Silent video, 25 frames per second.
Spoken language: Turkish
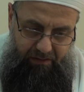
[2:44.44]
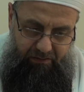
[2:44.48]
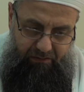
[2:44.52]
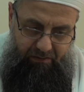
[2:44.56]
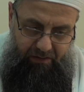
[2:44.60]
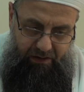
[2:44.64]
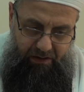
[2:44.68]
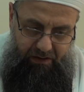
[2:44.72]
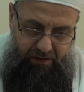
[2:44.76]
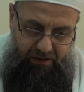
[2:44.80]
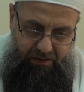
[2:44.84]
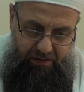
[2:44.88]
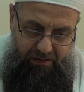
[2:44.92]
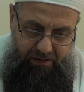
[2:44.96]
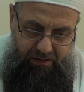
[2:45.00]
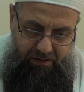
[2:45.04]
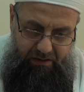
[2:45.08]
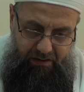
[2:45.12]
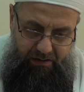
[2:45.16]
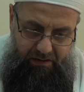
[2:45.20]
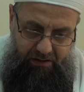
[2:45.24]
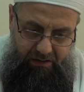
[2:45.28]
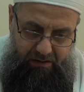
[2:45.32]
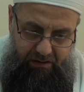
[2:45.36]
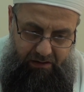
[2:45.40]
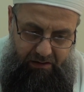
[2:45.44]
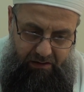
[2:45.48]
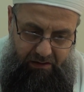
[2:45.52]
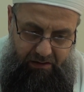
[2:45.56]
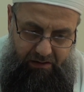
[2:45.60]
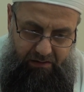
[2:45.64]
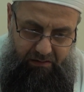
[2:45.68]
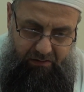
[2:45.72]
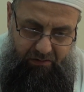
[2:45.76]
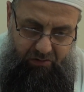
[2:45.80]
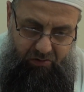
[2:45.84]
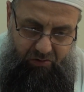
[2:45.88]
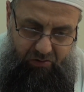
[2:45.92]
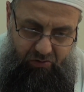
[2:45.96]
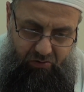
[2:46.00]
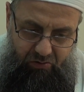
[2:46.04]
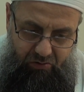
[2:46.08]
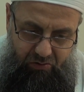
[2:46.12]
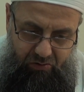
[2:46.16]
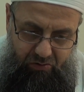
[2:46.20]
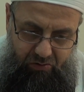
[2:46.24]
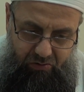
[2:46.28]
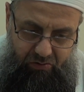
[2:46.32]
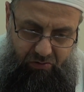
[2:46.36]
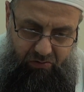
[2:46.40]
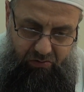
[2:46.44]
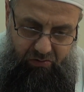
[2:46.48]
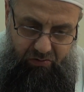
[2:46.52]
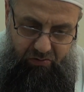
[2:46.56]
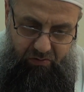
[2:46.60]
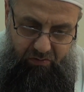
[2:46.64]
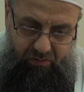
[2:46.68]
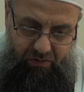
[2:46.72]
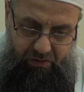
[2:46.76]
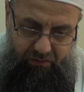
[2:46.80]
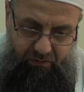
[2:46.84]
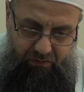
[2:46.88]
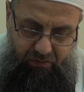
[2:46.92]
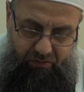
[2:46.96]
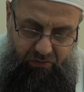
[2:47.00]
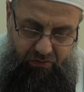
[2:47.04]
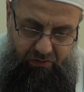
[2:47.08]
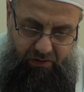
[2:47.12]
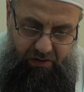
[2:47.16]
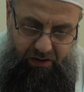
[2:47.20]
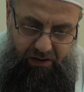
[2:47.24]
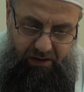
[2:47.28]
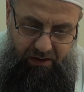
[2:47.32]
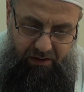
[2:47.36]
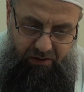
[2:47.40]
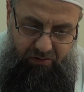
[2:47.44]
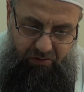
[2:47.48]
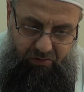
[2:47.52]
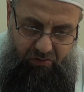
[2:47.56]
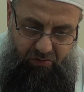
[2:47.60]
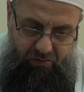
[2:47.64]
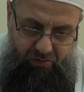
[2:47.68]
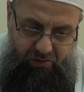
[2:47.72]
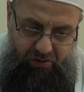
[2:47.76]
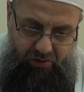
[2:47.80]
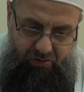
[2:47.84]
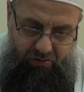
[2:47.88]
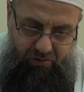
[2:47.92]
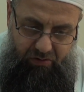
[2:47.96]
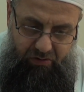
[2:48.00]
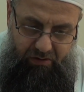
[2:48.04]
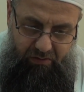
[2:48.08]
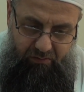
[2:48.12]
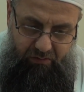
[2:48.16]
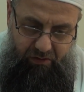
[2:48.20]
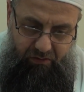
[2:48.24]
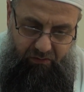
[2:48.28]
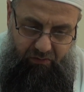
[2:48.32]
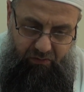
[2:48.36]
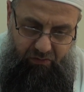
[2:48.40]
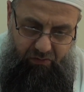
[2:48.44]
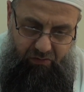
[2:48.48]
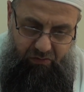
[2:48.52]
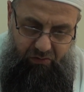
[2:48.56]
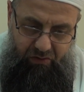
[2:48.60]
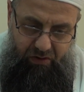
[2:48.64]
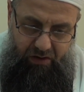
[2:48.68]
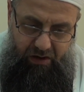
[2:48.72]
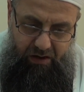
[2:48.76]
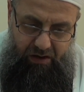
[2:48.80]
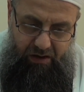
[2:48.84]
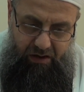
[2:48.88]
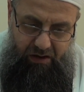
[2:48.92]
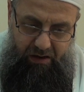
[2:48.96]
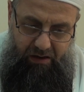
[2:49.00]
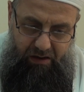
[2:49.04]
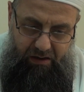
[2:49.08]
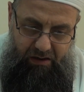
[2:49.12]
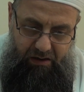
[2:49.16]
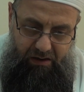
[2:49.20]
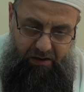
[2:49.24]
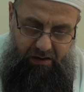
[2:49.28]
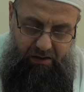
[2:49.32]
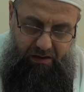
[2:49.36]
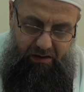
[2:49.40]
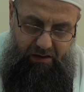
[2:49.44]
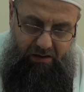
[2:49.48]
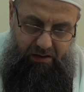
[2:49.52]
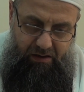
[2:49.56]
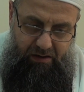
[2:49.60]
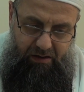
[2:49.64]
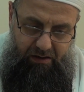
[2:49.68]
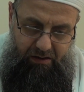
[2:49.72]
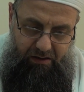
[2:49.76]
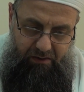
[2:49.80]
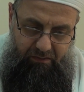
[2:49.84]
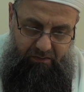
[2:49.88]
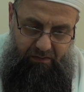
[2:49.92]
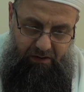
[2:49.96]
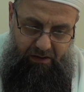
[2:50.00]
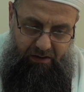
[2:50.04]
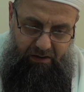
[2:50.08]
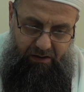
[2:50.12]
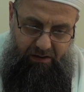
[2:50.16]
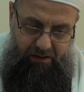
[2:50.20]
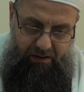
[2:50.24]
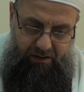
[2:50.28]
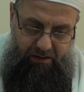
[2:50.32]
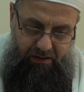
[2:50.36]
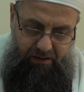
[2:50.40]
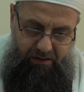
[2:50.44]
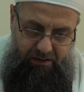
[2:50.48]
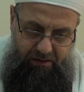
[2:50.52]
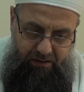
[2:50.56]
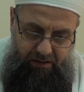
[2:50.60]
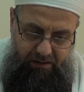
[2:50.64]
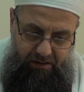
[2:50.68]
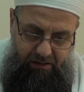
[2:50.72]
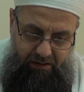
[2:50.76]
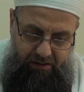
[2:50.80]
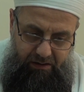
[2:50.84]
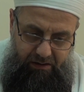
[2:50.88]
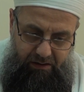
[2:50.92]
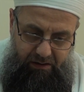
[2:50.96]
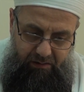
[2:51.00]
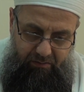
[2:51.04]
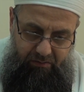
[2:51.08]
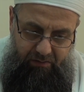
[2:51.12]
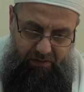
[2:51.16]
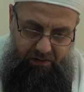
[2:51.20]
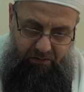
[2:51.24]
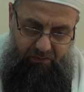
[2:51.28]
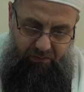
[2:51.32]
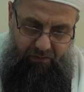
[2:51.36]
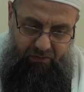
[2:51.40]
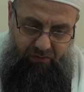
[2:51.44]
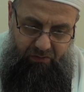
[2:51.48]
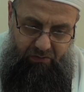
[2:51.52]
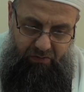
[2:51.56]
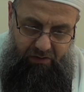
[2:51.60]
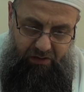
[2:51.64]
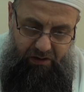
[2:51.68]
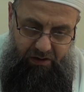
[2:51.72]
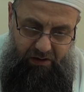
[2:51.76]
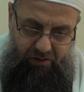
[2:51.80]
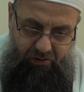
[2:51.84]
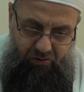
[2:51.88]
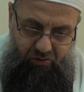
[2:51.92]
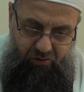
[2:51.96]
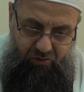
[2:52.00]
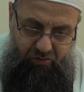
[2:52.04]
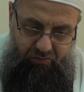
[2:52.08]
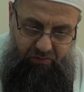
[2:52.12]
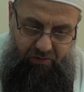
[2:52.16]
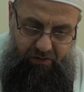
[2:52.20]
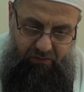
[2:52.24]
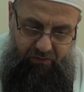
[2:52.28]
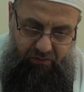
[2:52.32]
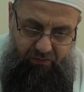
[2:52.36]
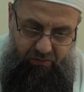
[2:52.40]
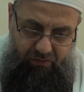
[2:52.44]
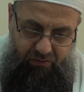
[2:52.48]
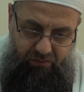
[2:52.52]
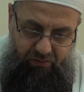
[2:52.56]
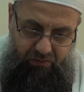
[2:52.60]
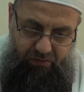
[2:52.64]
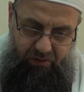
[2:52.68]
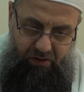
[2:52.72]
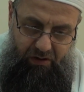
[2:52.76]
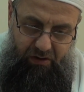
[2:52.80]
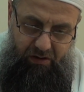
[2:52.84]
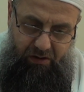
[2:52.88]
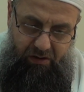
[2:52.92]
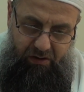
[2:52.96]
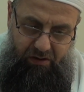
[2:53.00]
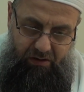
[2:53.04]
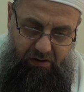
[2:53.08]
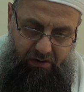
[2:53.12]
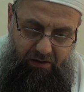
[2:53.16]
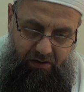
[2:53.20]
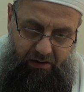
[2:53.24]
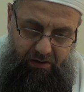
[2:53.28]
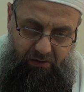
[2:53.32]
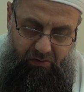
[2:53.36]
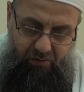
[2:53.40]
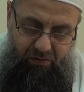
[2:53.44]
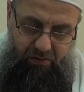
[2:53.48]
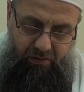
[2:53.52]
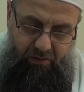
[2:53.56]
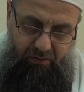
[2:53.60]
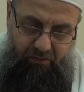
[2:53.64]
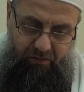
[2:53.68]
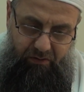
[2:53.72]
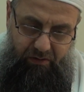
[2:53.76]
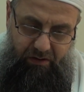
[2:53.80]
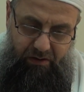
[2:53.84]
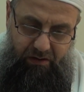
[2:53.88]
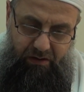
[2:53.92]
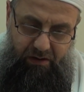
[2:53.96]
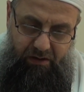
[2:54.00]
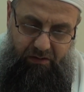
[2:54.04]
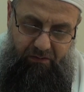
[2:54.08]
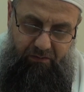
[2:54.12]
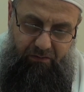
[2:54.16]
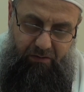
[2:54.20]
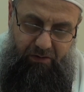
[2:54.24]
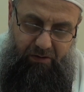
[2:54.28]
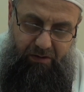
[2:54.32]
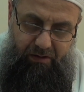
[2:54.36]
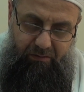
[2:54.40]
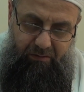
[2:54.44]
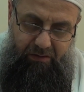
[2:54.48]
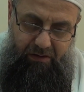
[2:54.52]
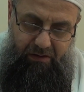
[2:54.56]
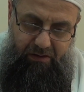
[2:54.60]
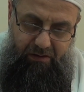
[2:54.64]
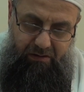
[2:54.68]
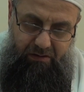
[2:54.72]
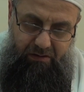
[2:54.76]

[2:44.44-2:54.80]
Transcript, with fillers: Hazihi şu mef'ulü hangi şu öyle şu ki mef'uluha Hazihi mef'uluha. Şu mef'uluha öyle mef'ul el evvel ama.